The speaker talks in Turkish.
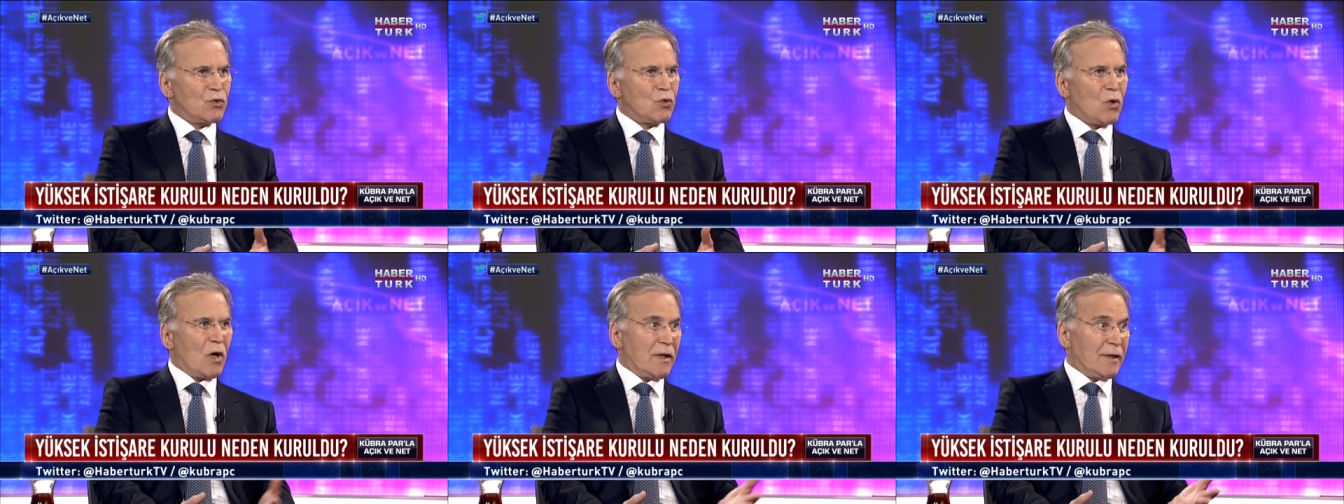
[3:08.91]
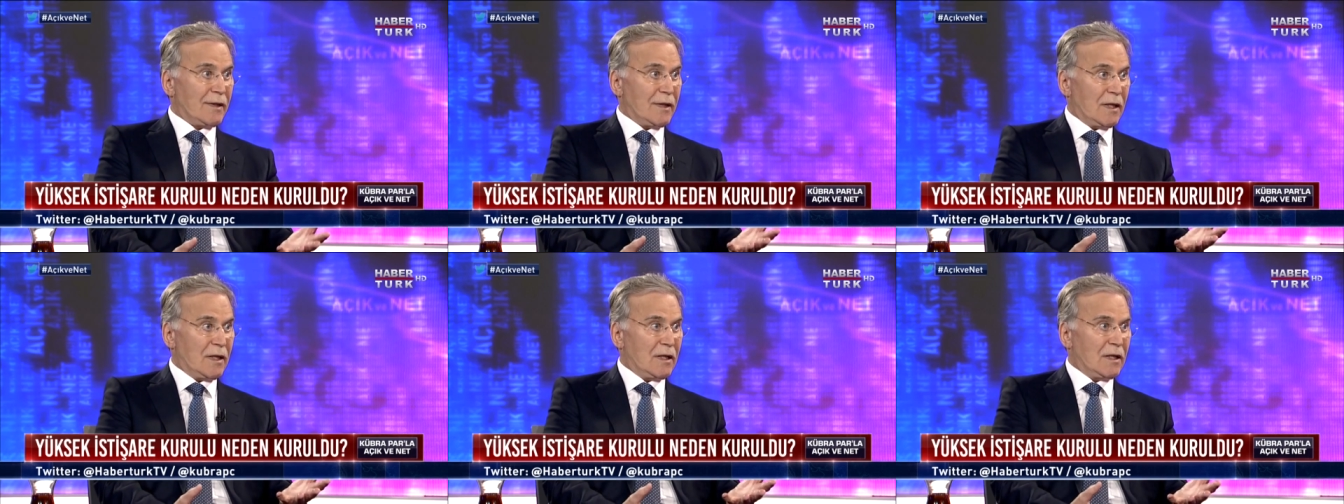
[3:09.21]
Şu
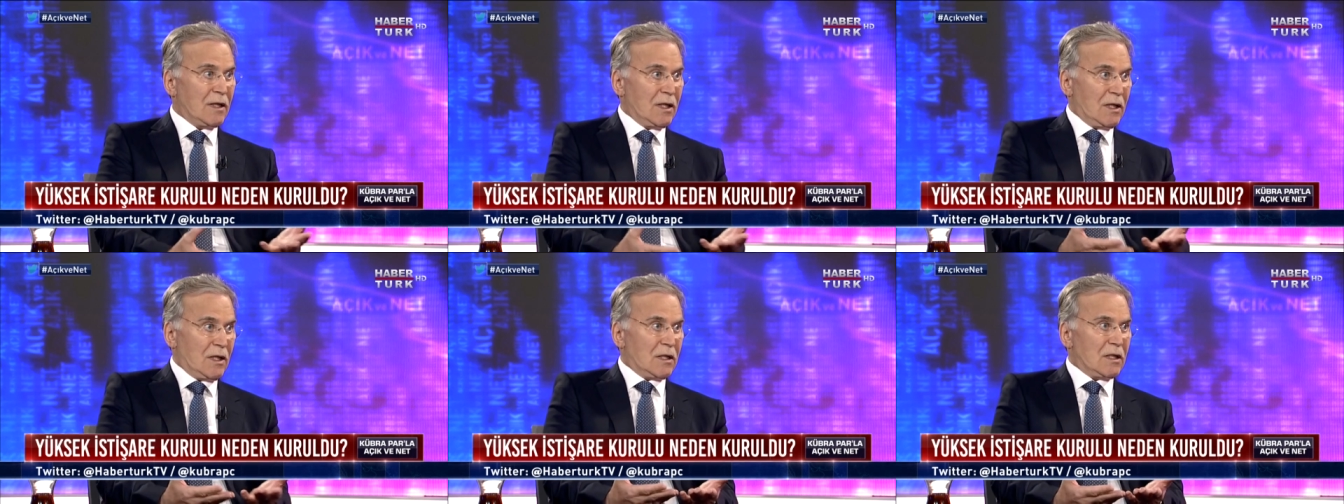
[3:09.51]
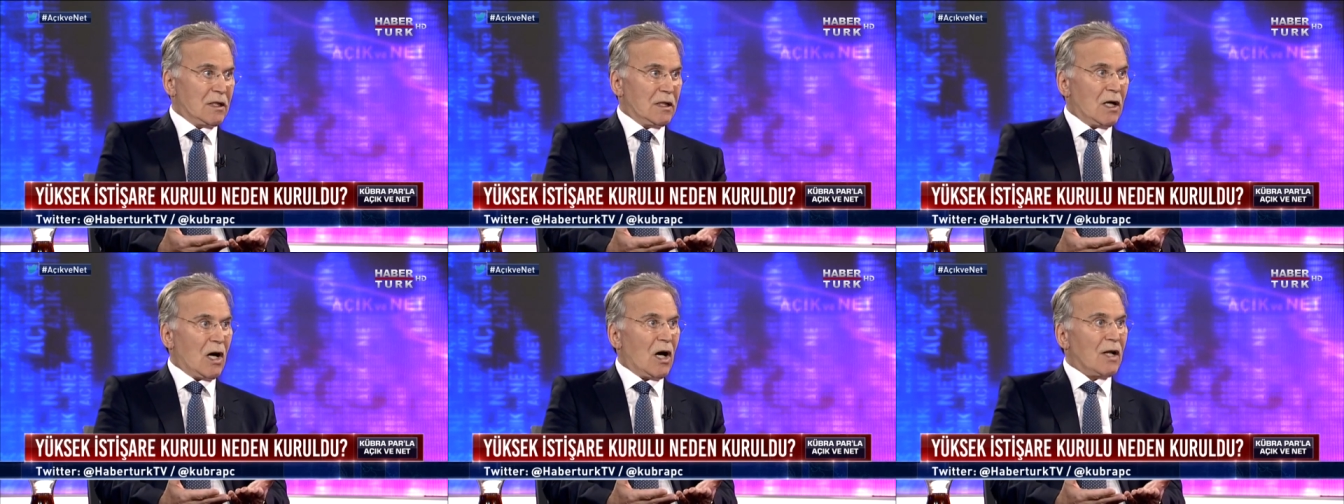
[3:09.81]
anda
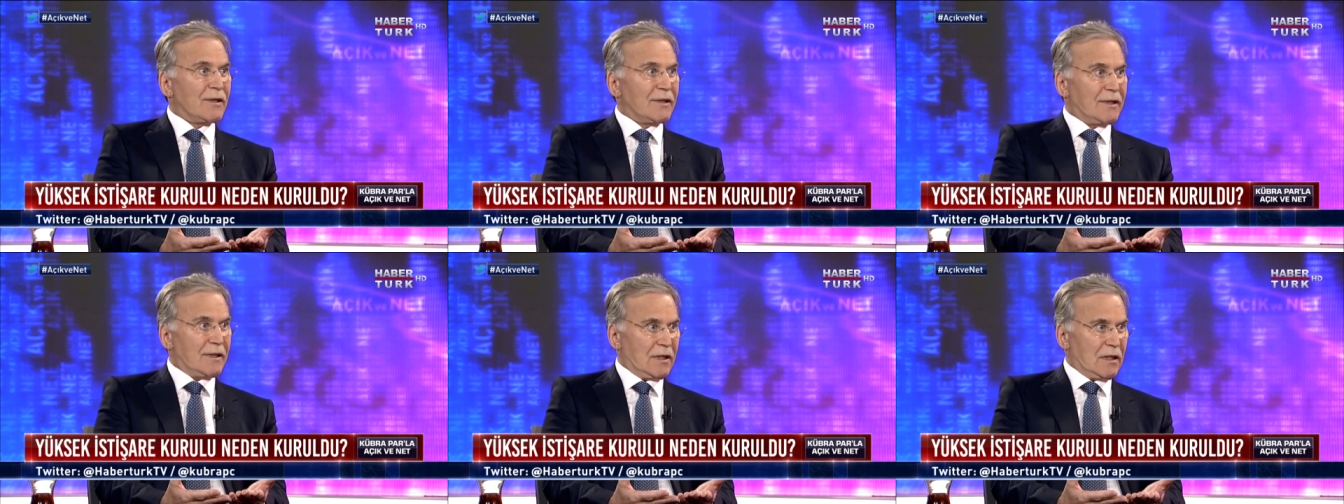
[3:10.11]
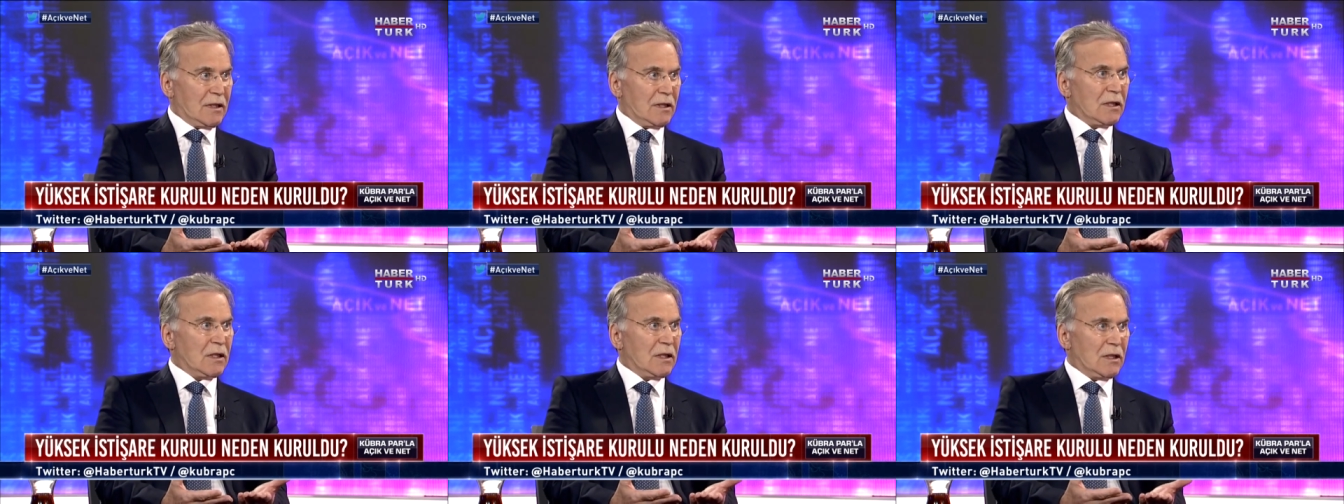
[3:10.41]
e,
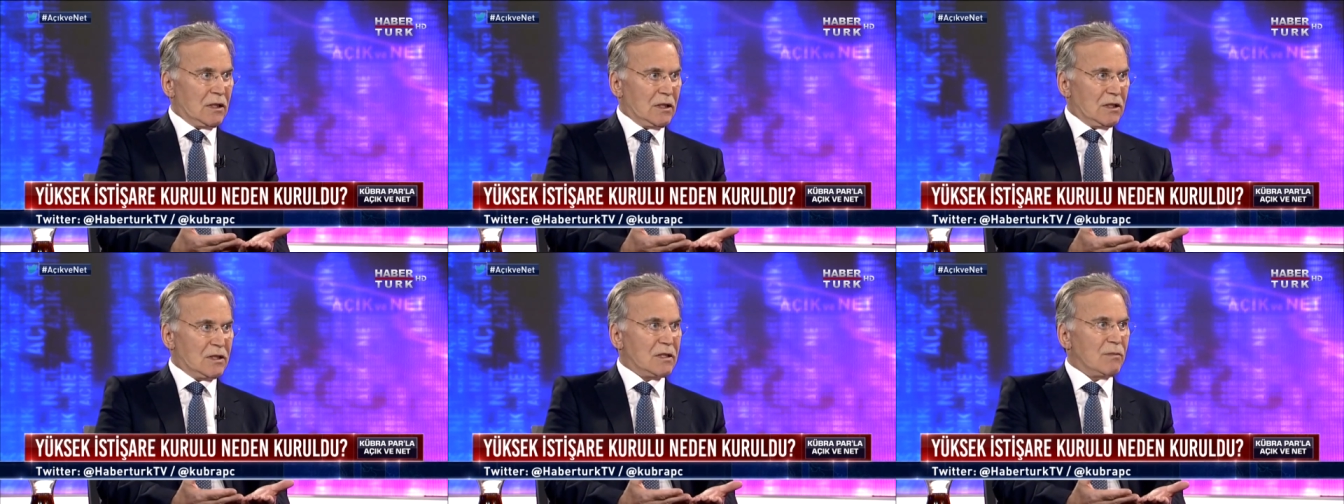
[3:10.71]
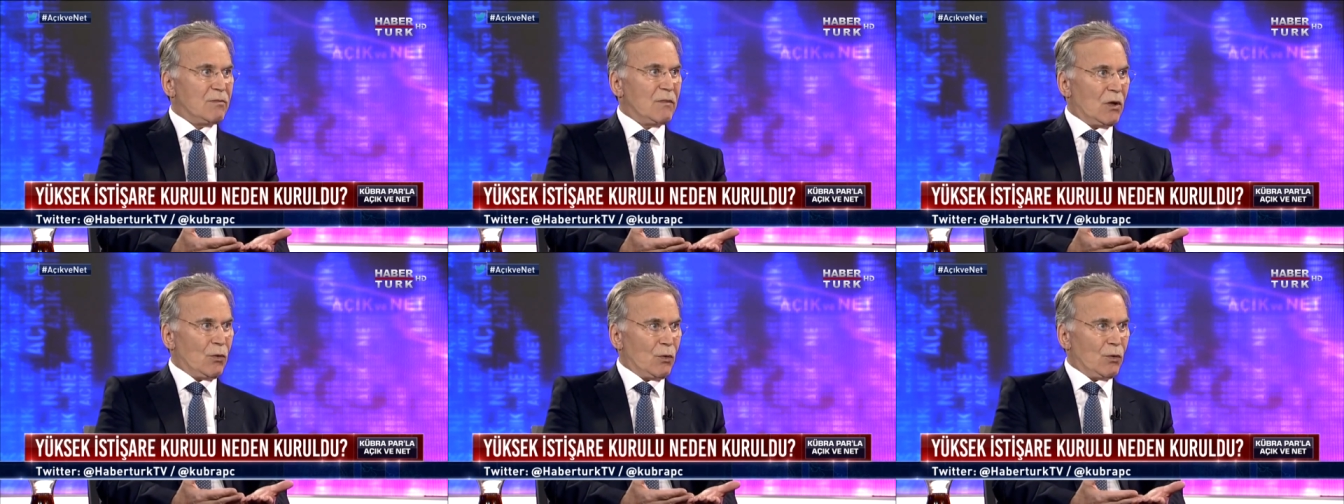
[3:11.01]
6
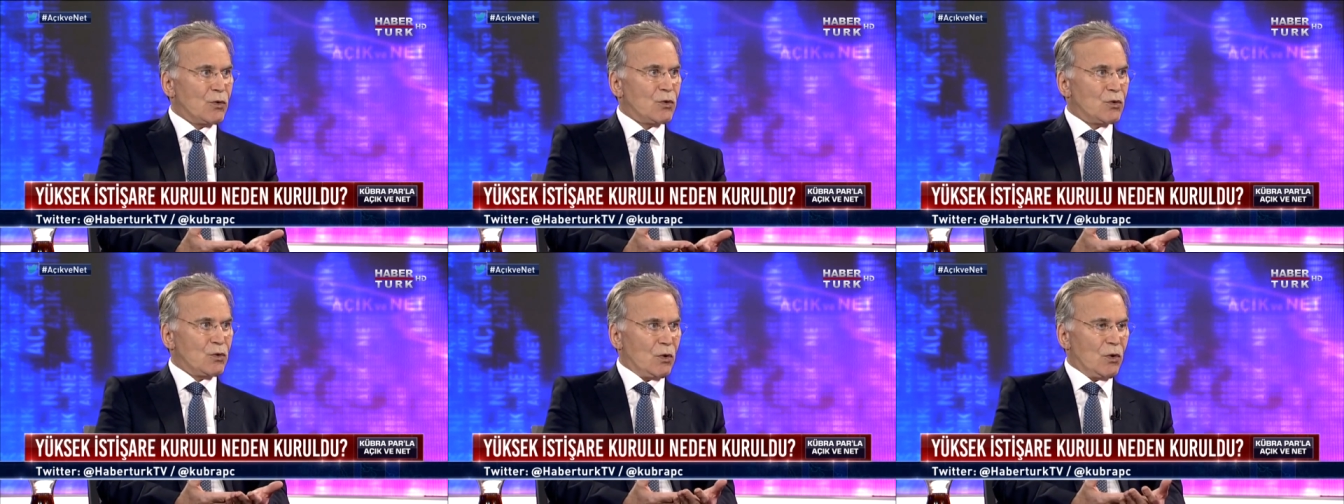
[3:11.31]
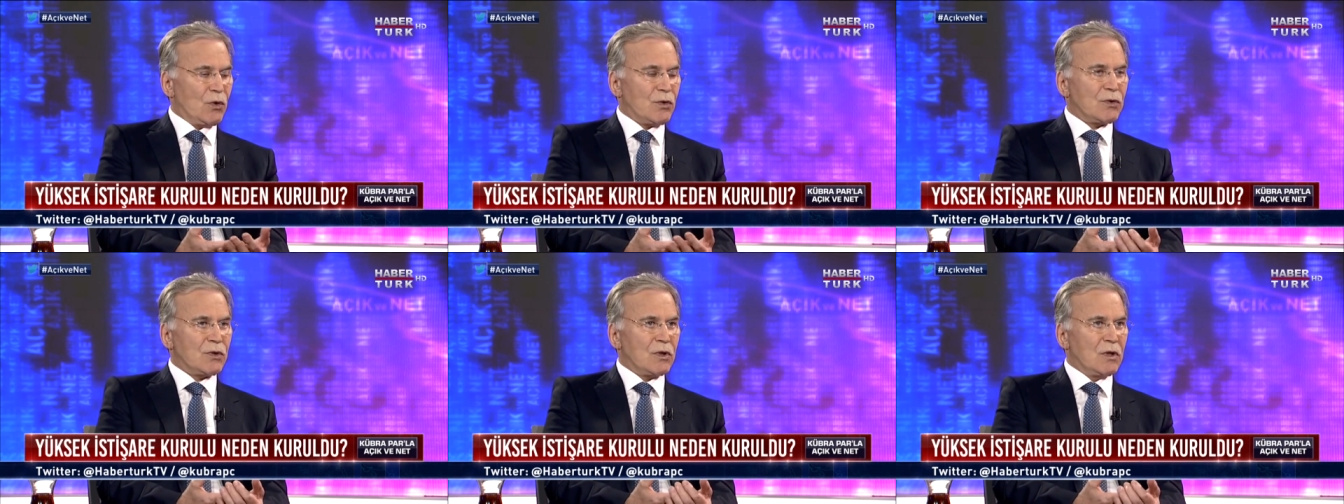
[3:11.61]
isimden
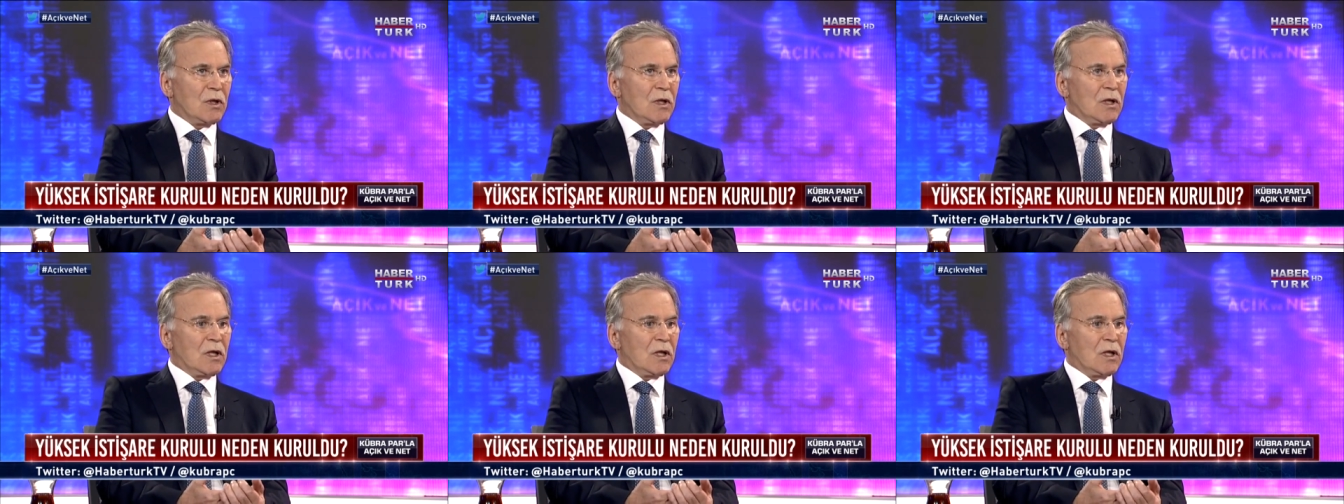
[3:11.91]
oluşuyor